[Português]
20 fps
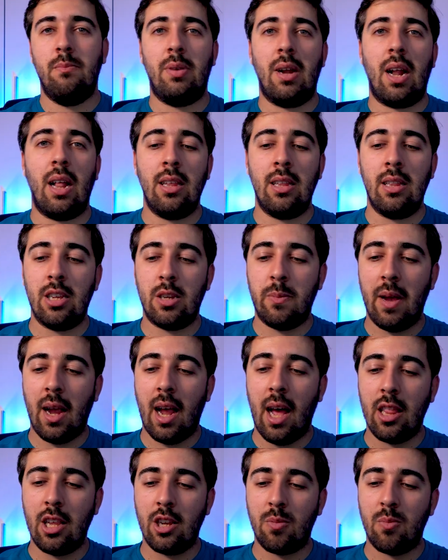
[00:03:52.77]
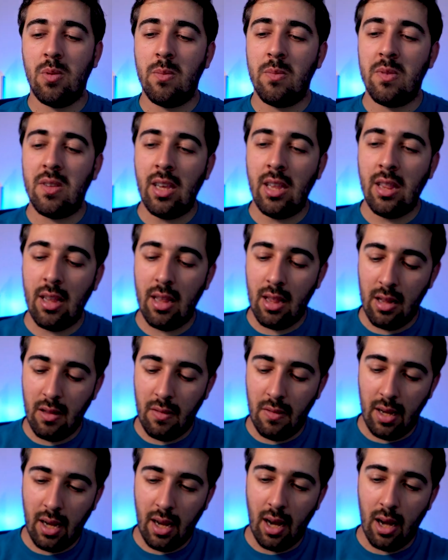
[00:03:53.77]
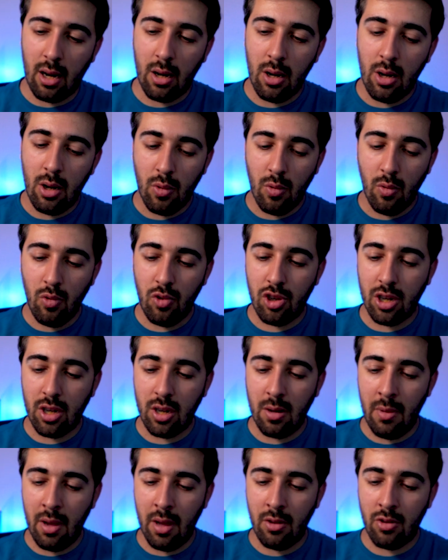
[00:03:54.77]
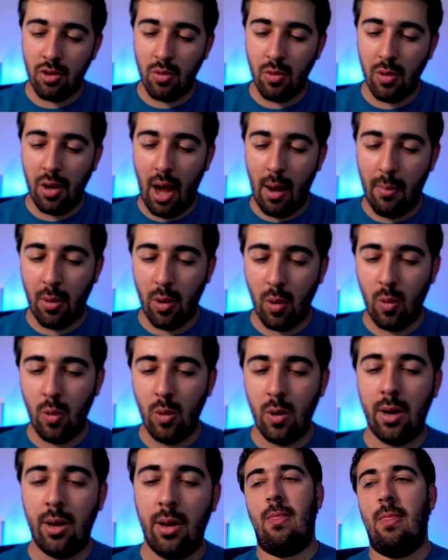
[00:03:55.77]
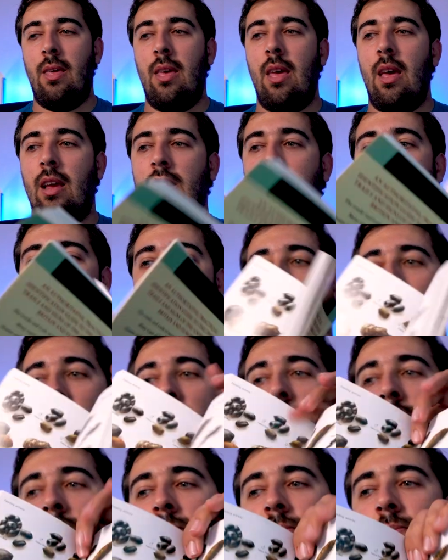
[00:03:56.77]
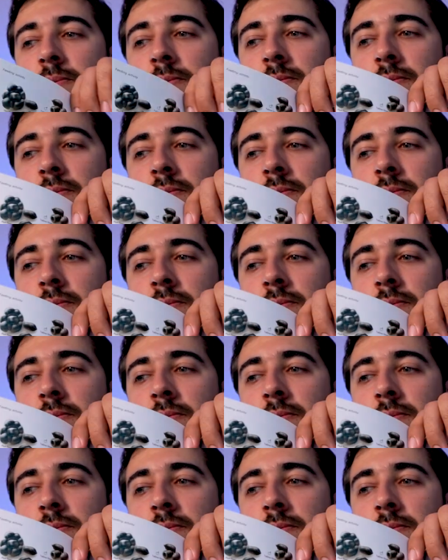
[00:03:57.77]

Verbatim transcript: Para além das pegadas, podemos ainda identificar os excrementos, estou aqui à procura, e aqui está ela.